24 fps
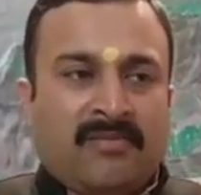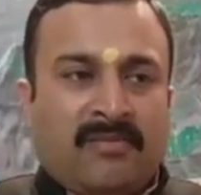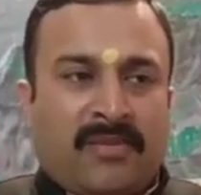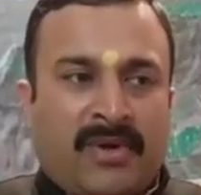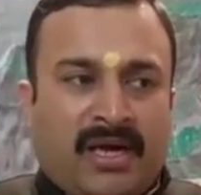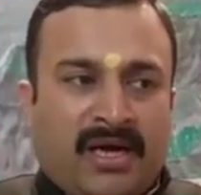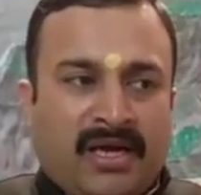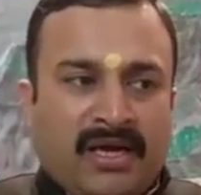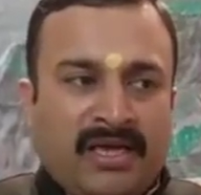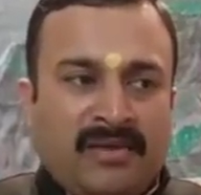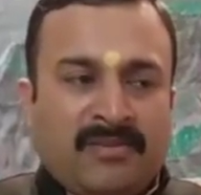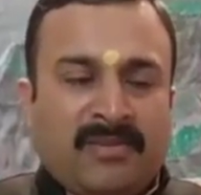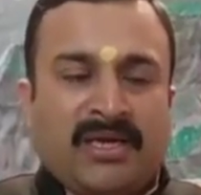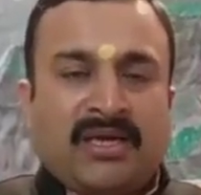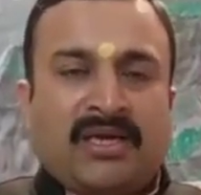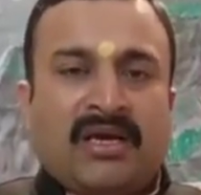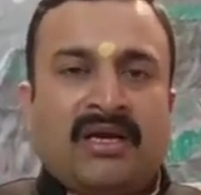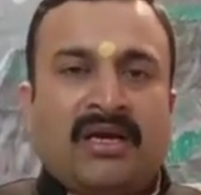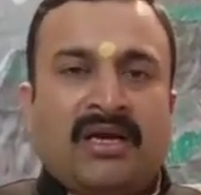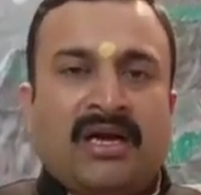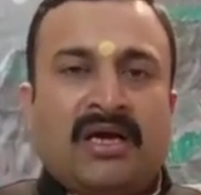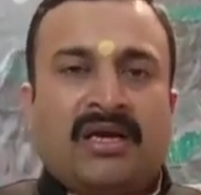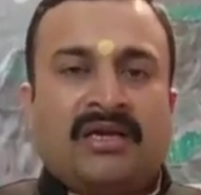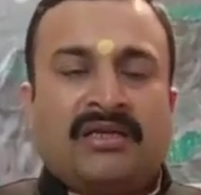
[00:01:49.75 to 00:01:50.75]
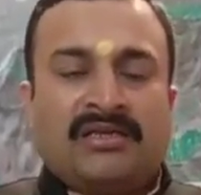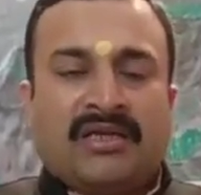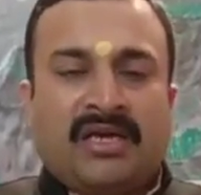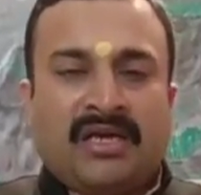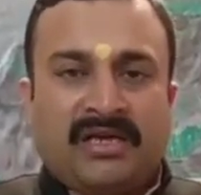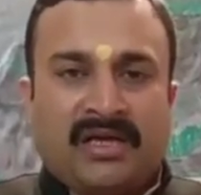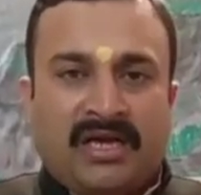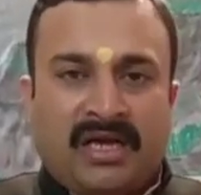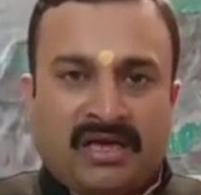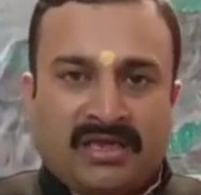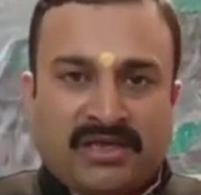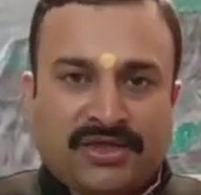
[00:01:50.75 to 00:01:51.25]
पानी में गंगा के
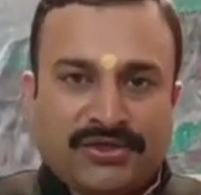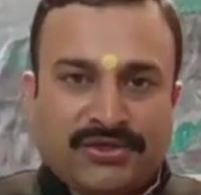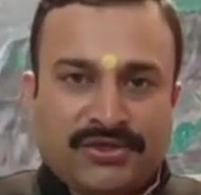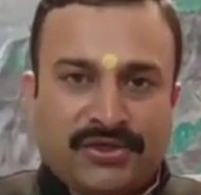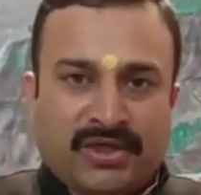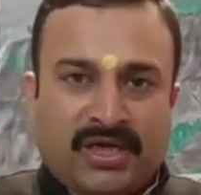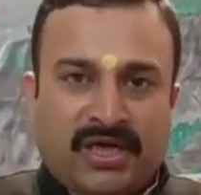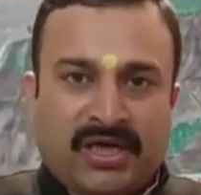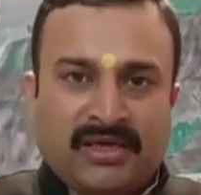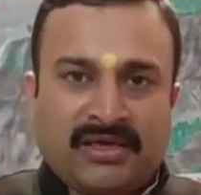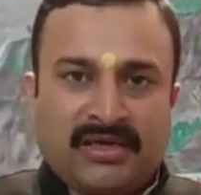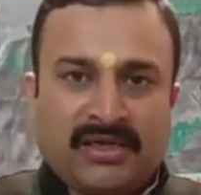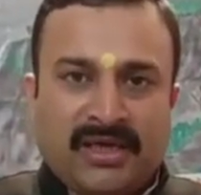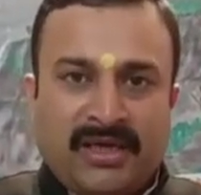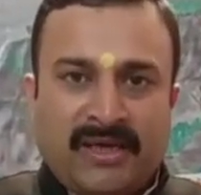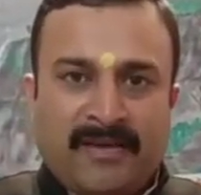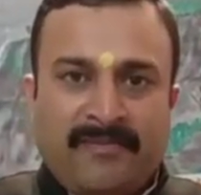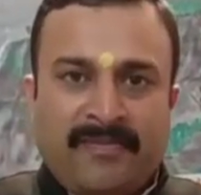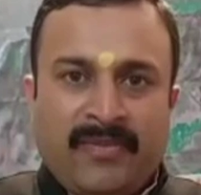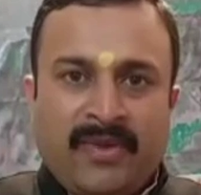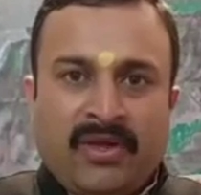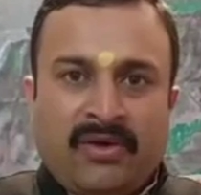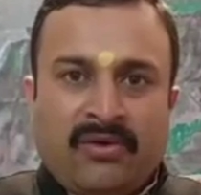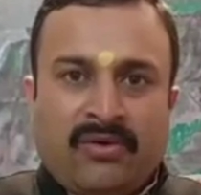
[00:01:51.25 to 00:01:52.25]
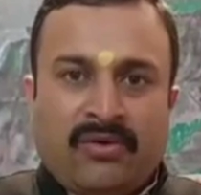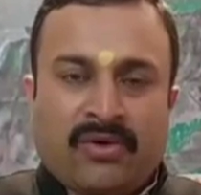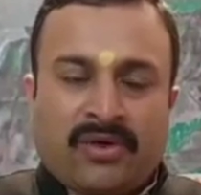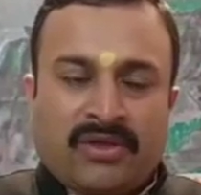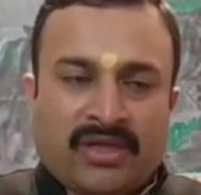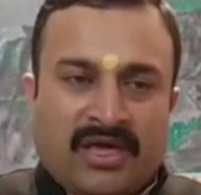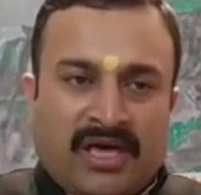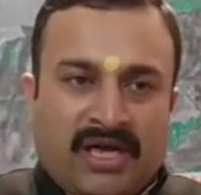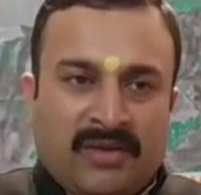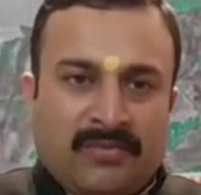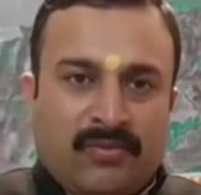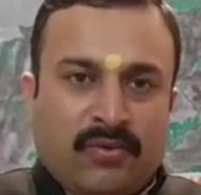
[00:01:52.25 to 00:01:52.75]
जल डालकर स्नान करें और
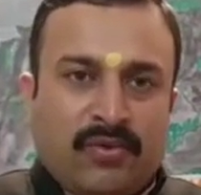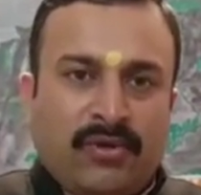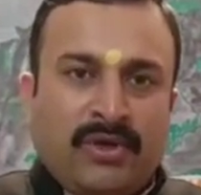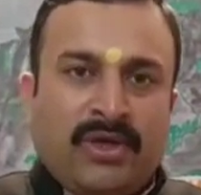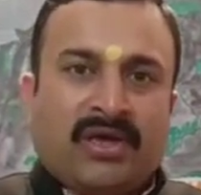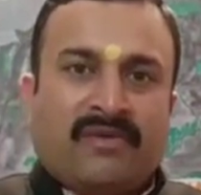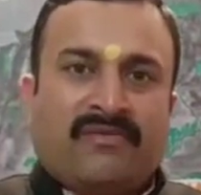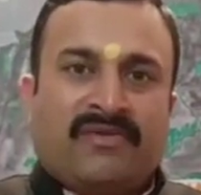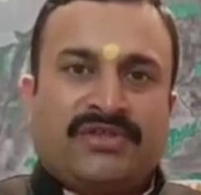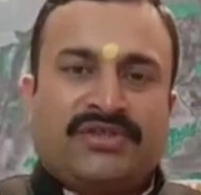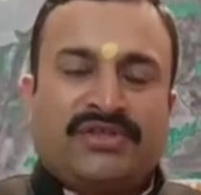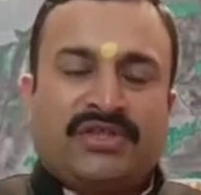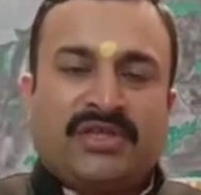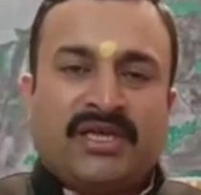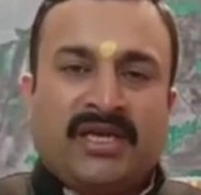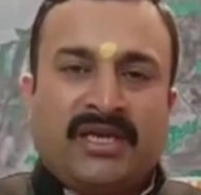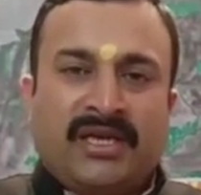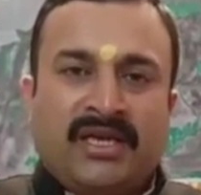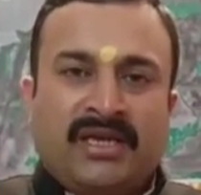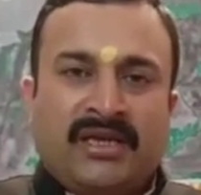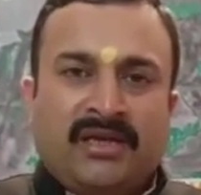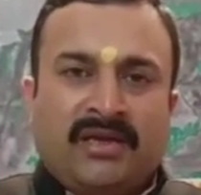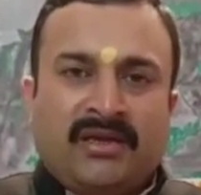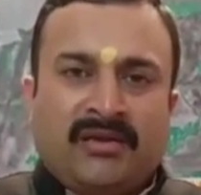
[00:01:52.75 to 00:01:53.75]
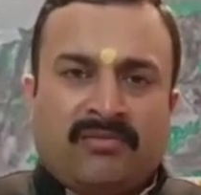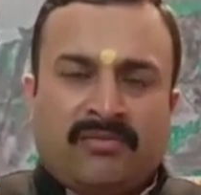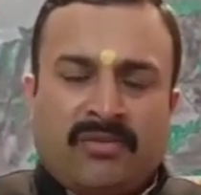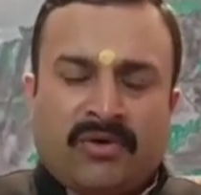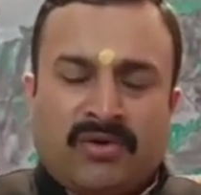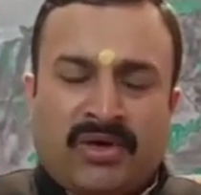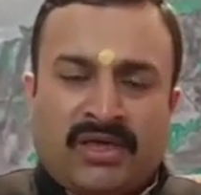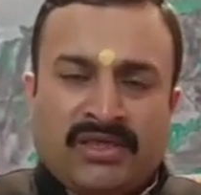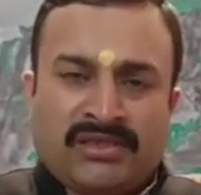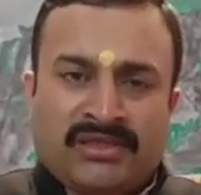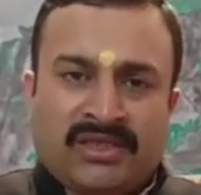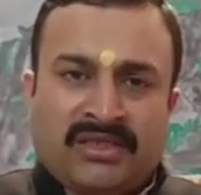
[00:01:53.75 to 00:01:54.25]
दान पुण्य अवश्य करें
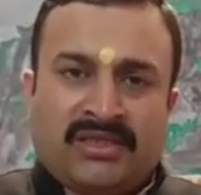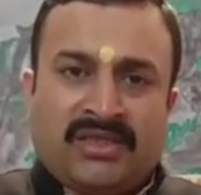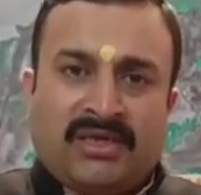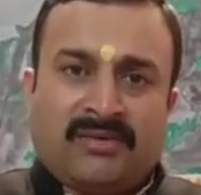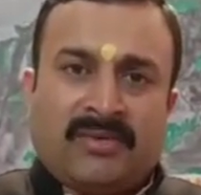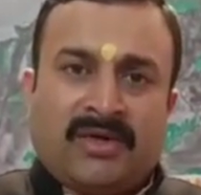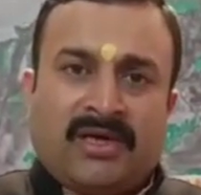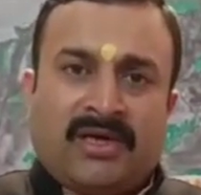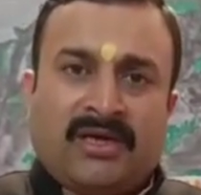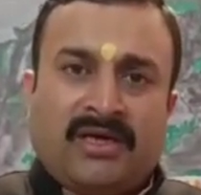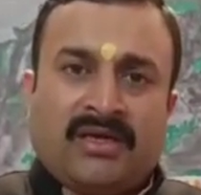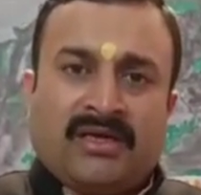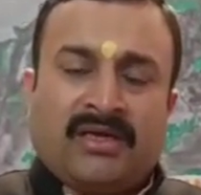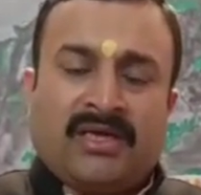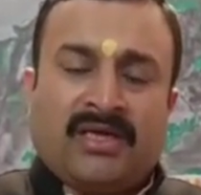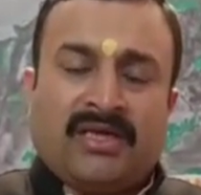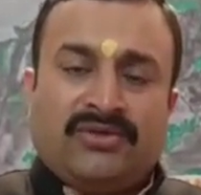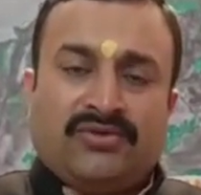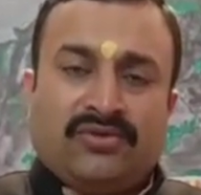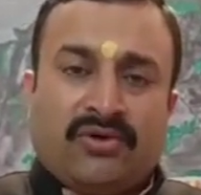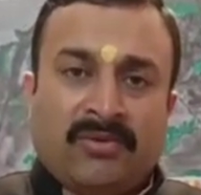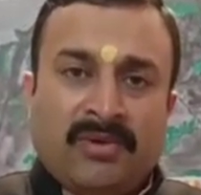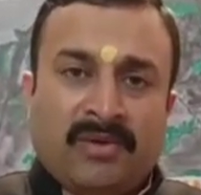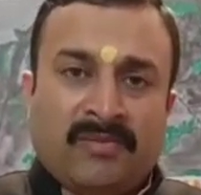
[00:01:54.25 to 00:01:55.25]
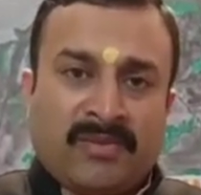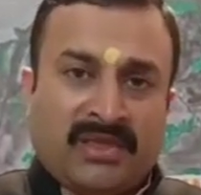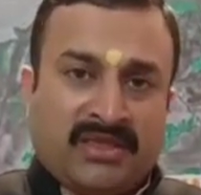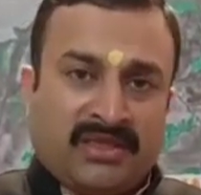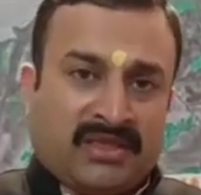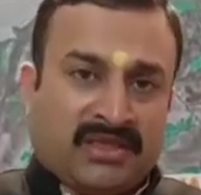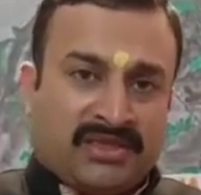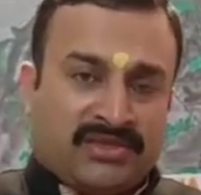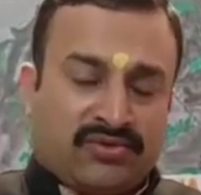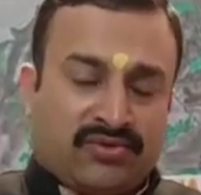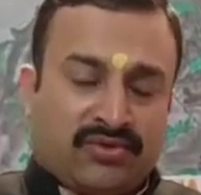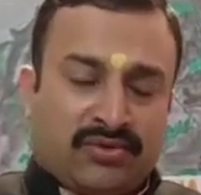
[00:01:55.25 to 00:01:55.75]
भगवान चंद्रमा के जो भी
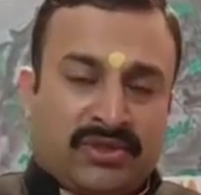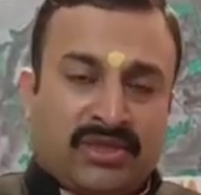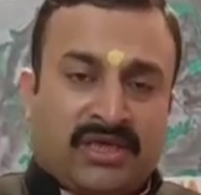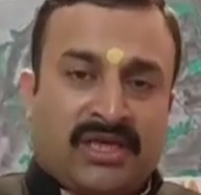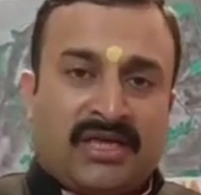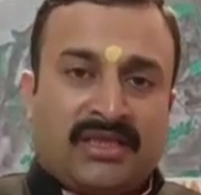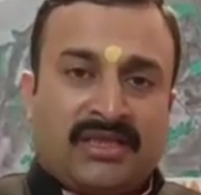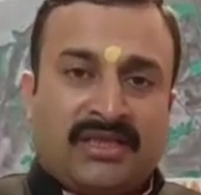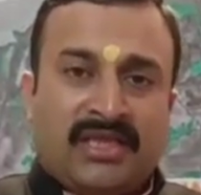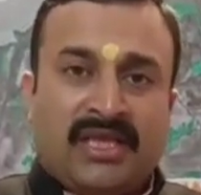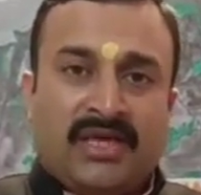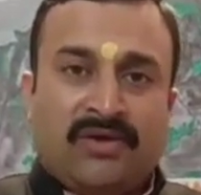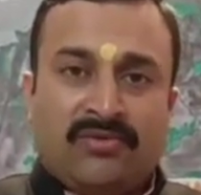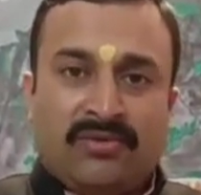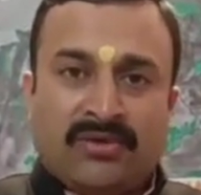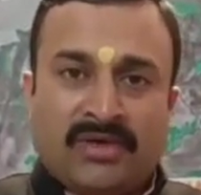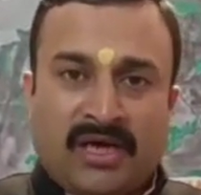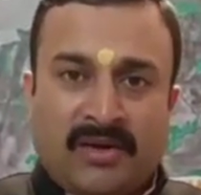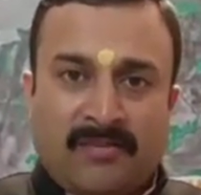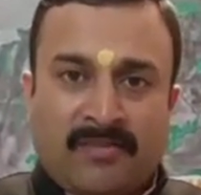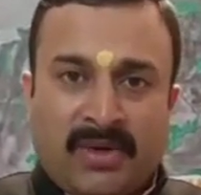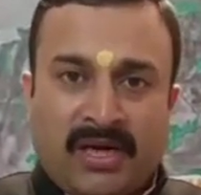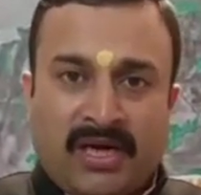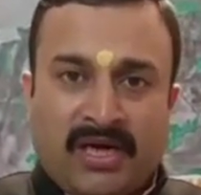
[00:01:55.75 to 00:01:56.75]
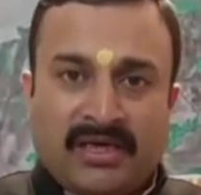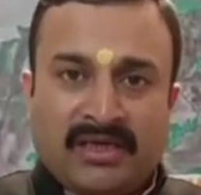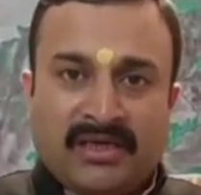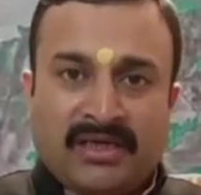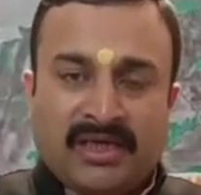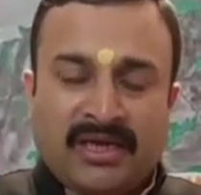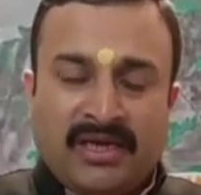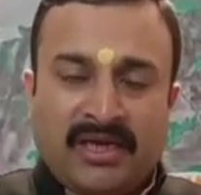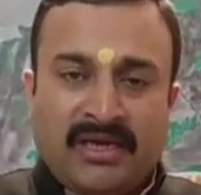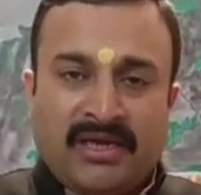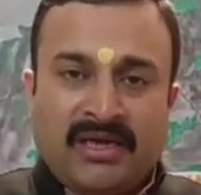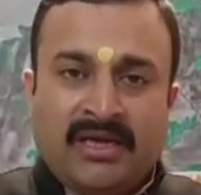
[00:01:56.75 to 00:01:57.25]
मंत्र स्तोत्र आते हैं उनका पाठ
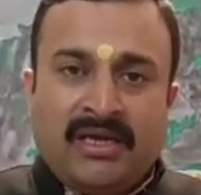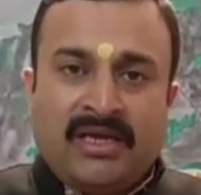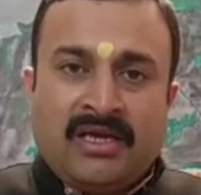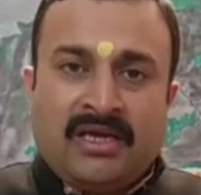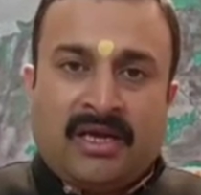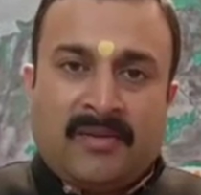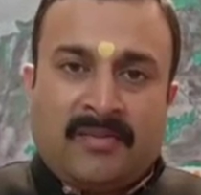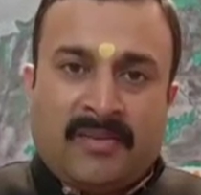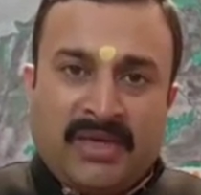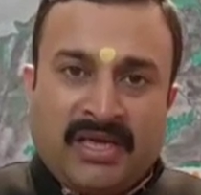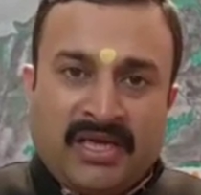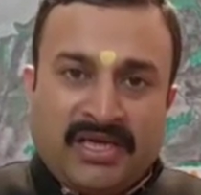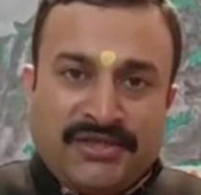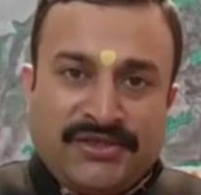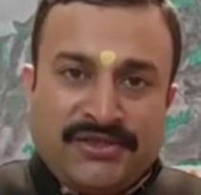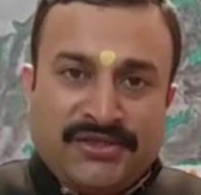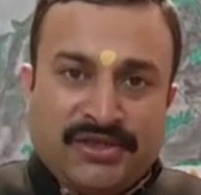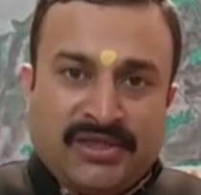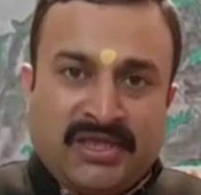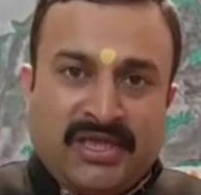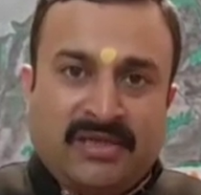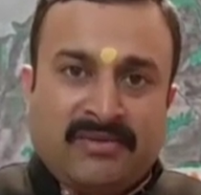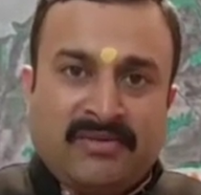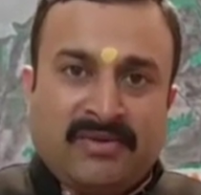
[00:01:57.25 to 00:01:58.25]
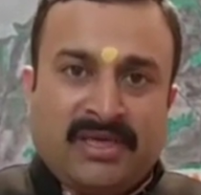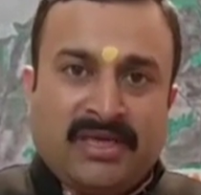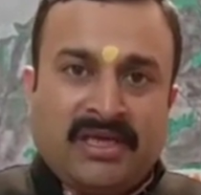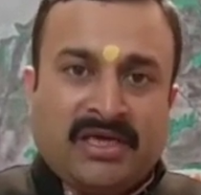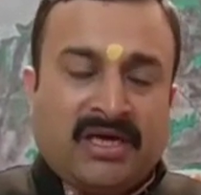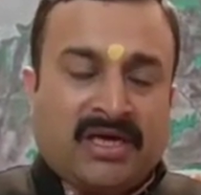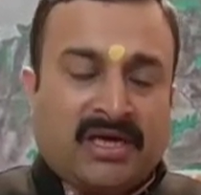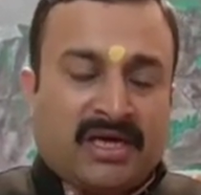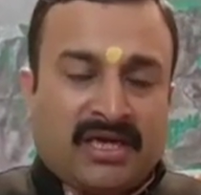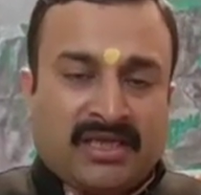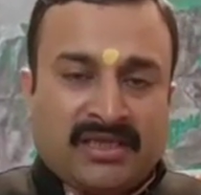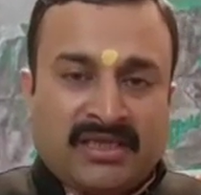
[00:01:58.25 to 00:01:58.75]
करें अपने इष्ट देव
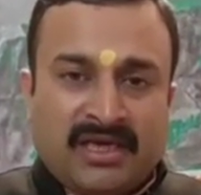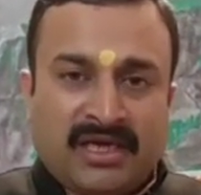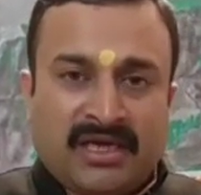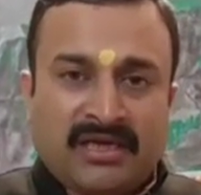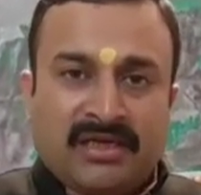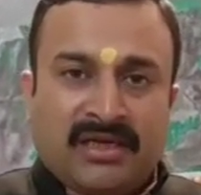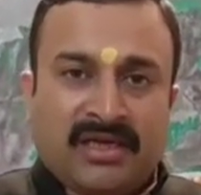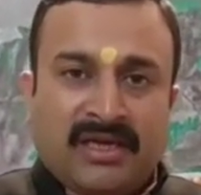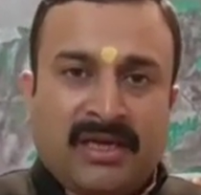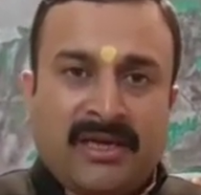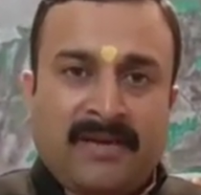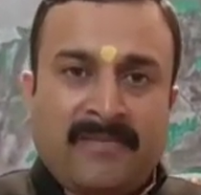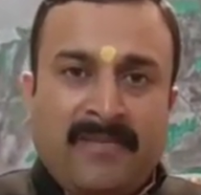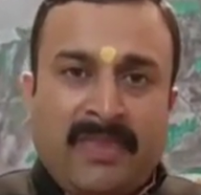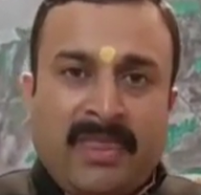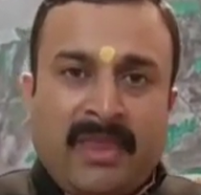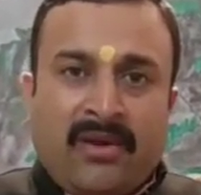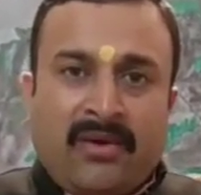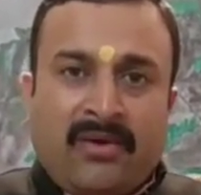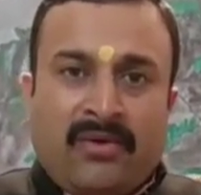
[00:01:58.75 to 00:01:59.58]
की आराधना करें